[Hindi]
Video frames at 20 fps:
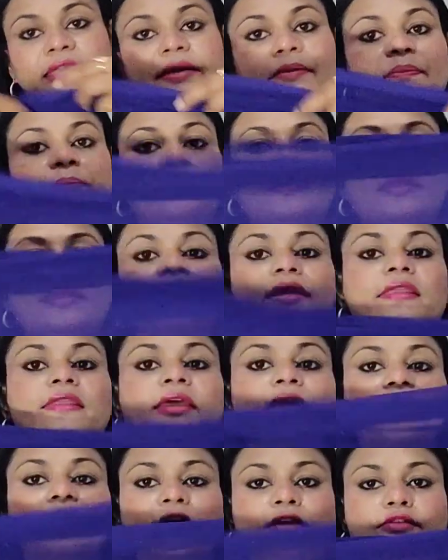है
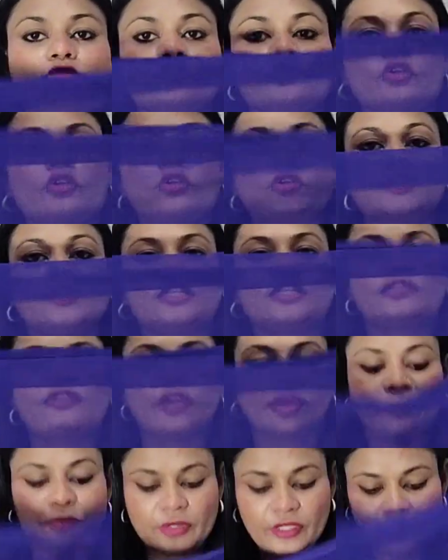प्लेन है जॉर्जेट
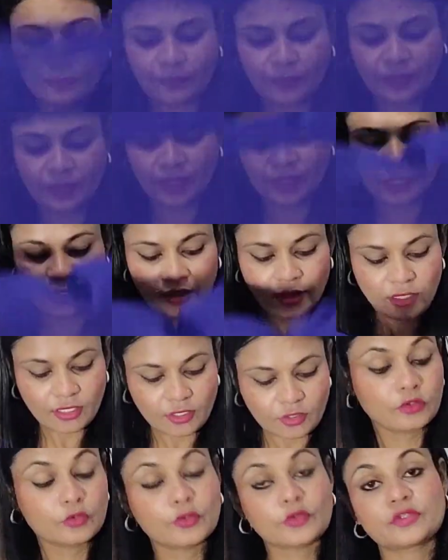फैब्रिक में है
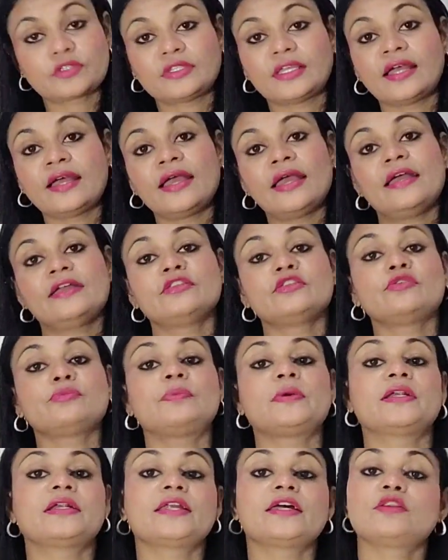कुर्ता एंड
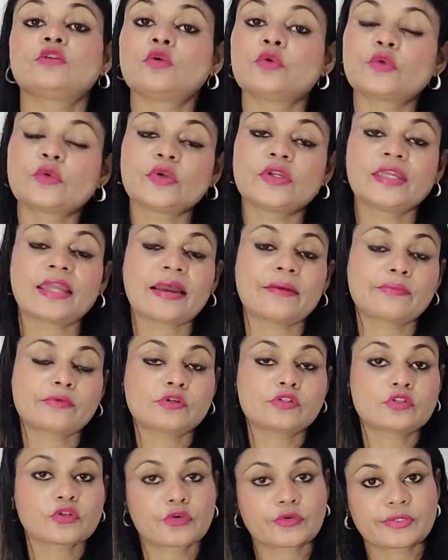दुपट्टा दोनों ही
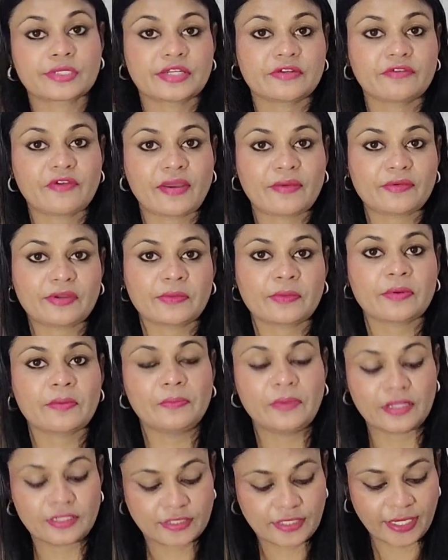आपको जॉर्जेट फैब्रिक में
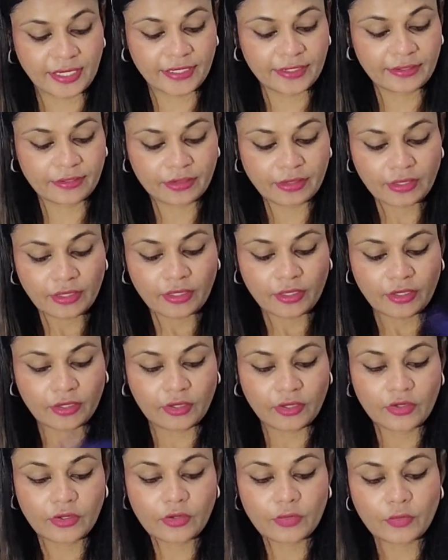मिल जाएगा
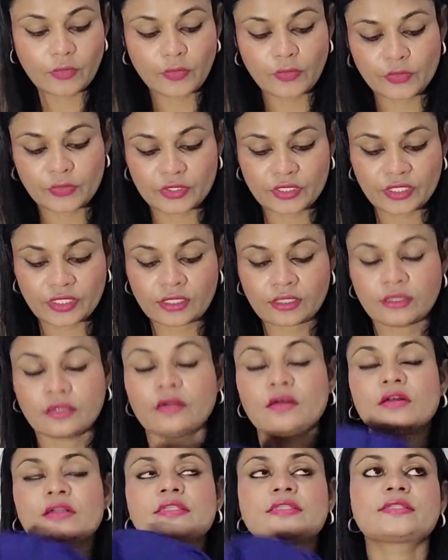आ, और
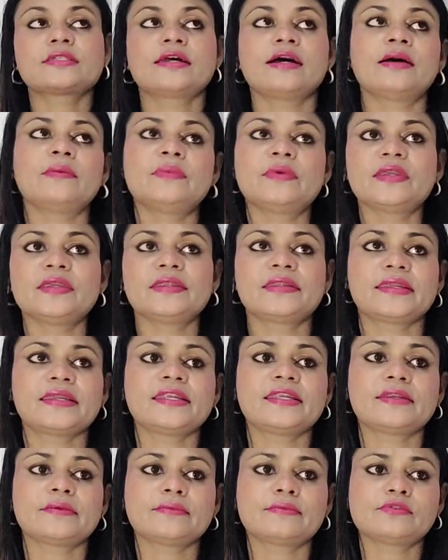इसका भी
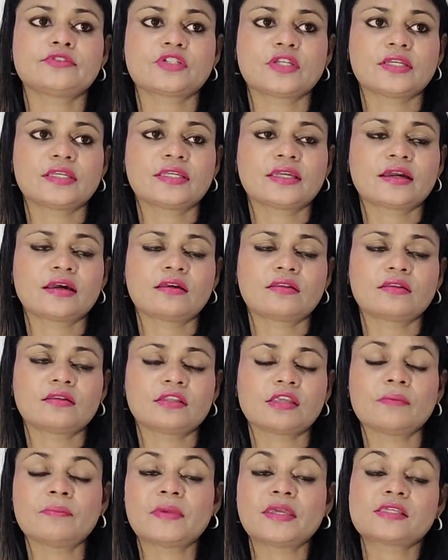रेट मुझे याद
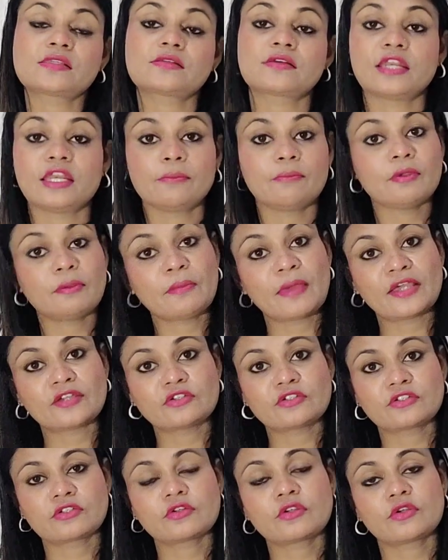नहीं है मैं स्क्रीन में
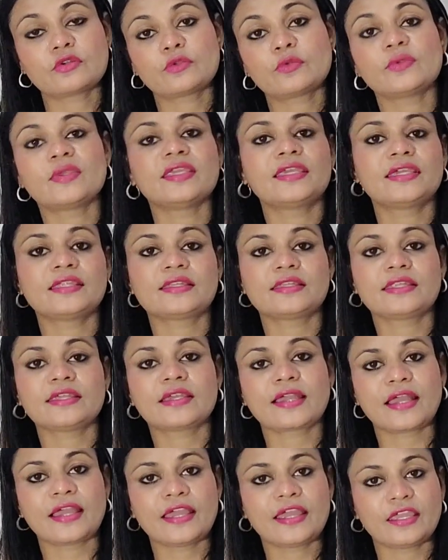मेंशन कर दूंगी कितने
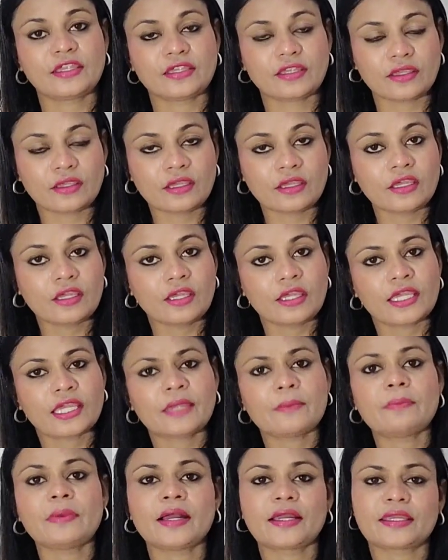का है ये
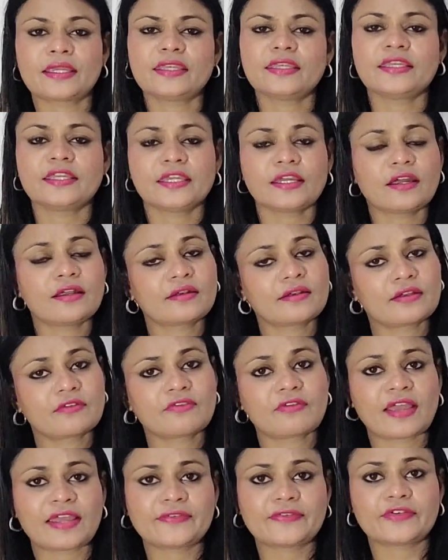ये बाकी ये अंडर
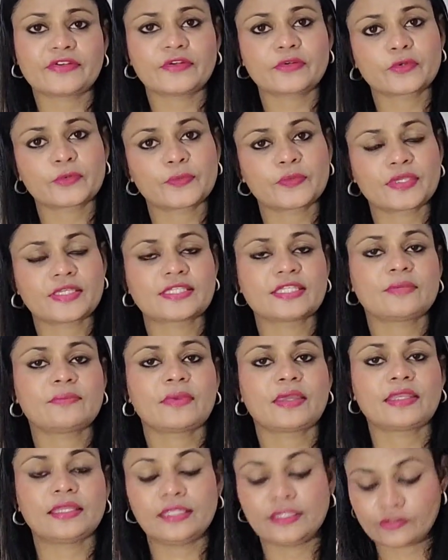फाइव हंड्रेड रुपीज़ ही
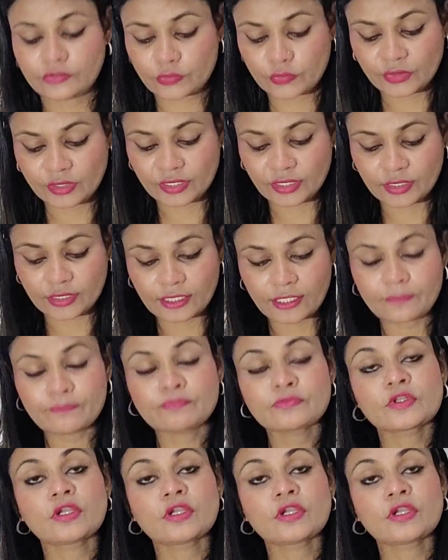मैंने इसको लिया था